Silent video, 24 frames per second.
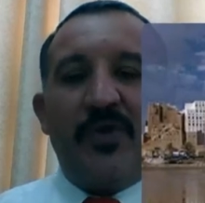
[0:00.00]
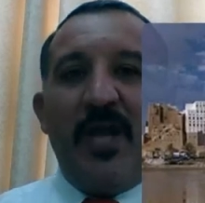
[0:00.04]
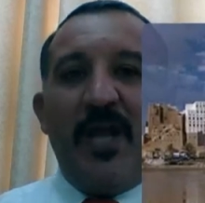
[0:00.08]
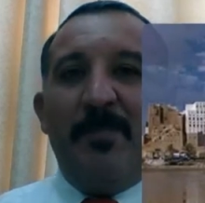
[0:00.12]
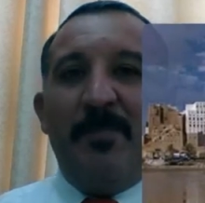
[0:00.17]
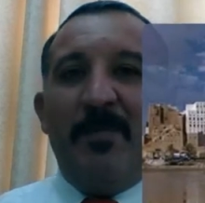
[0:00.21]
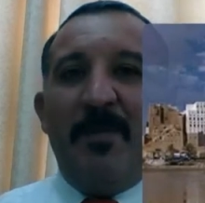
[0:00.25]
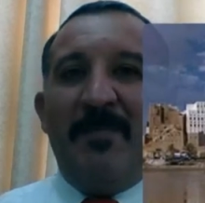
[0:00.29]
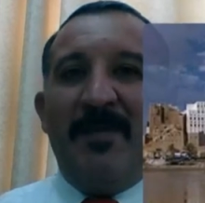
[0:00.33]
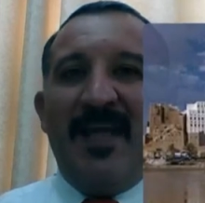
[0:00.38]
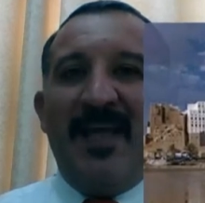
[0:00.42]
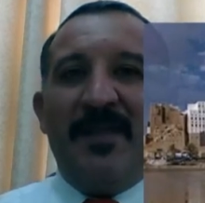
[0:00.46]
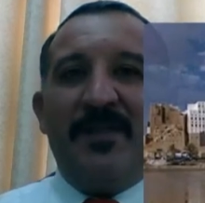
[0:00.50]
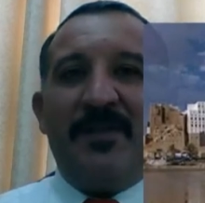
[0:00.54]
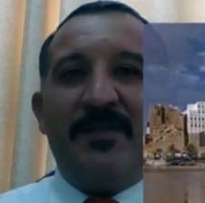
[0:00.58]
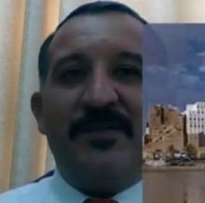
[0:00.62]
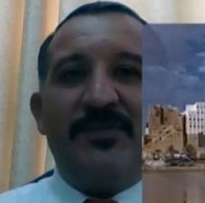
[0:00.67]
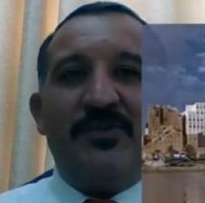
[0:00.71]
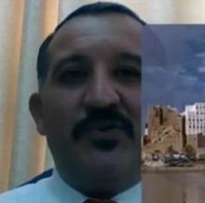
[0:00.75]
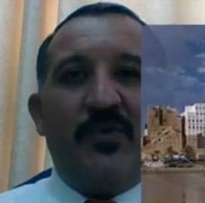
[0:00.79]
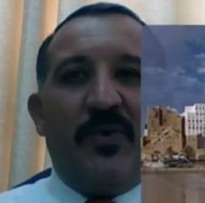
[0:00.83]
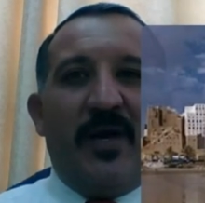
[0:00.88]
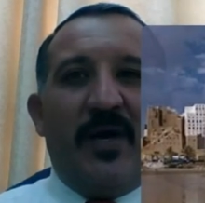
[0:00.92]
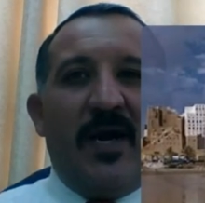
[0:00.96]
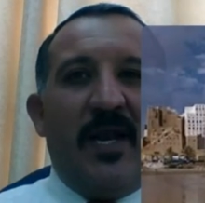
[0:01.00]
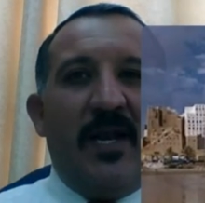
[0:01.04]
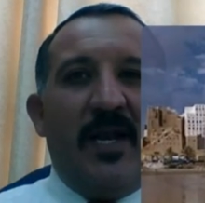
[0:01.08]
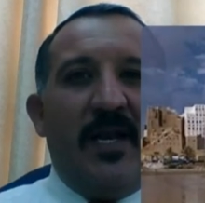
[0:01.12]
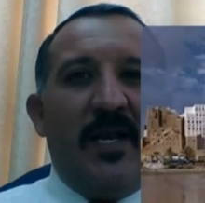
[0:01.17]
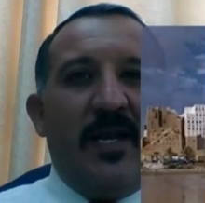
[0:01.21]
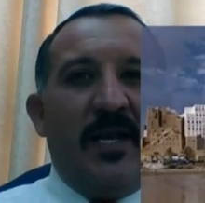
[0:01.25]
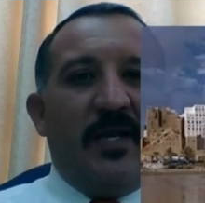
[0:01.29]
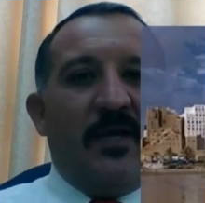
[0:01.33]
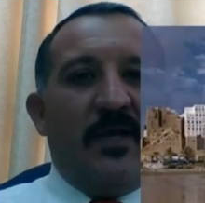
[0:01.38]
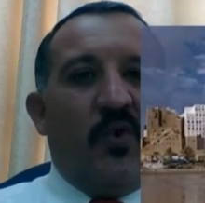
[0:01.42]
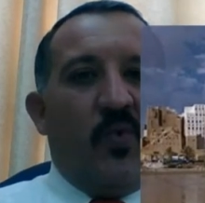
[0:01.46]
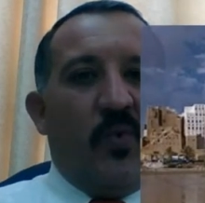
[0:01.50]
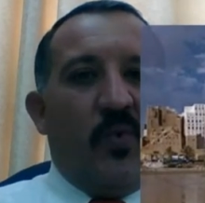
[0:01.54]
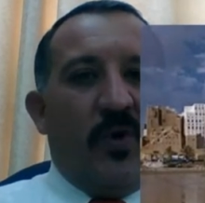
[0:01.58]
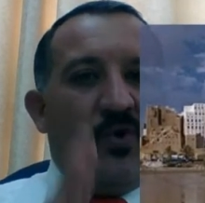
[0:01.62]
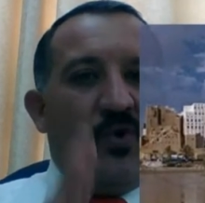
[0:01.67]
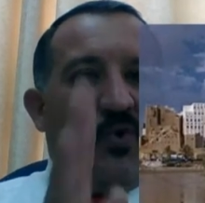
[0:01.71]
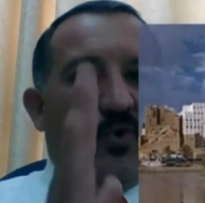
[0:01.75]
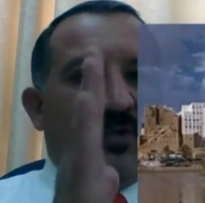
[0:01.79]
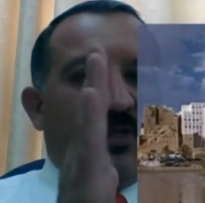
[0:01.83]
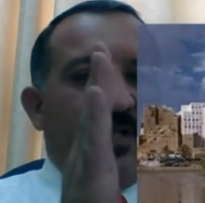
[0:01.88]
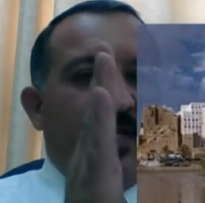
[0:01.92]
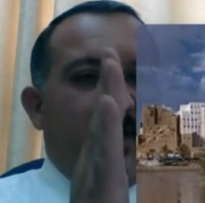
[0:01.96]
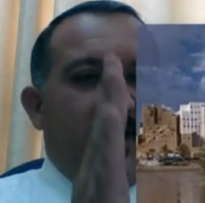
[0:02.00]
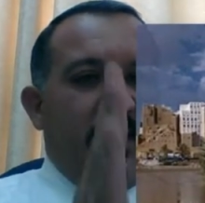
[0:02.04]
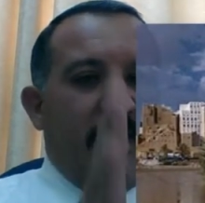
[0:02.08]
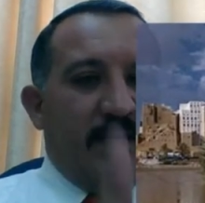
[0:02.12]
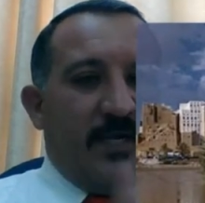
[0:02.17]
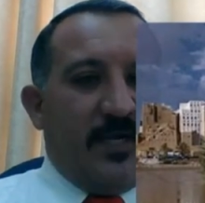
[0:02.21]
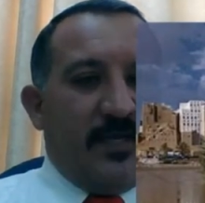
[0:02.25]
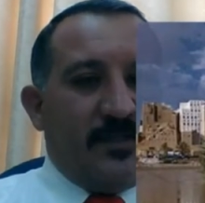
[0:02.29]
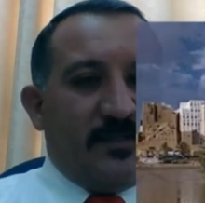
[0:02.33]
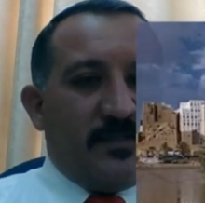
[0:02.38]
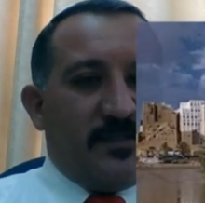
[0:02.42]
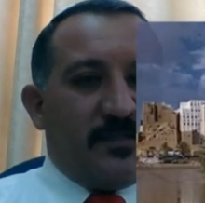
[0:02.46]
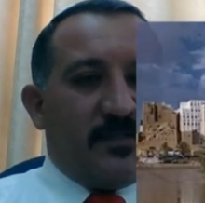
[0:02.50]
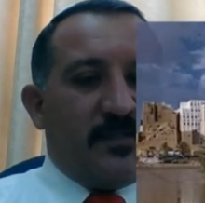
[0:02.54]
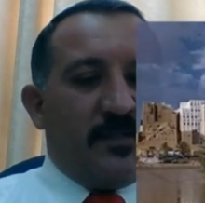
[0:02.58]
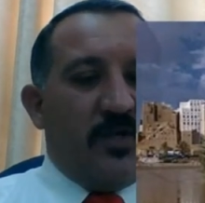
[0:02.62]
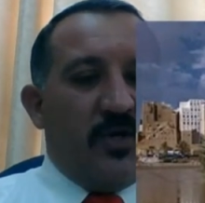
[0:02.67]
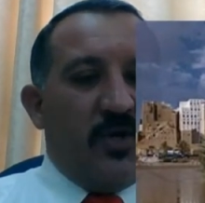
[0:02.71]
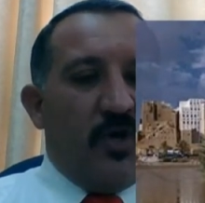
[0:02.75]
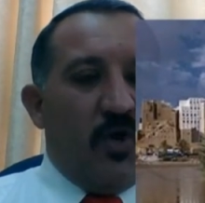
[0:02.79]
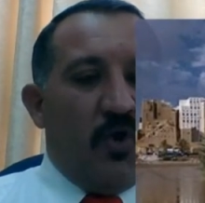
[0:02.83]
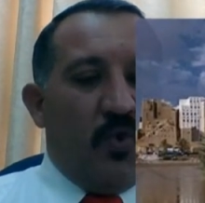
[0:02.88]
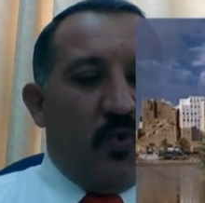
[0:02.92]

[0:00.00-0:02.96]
طلابي بهذا السؤال هو يعطيك نص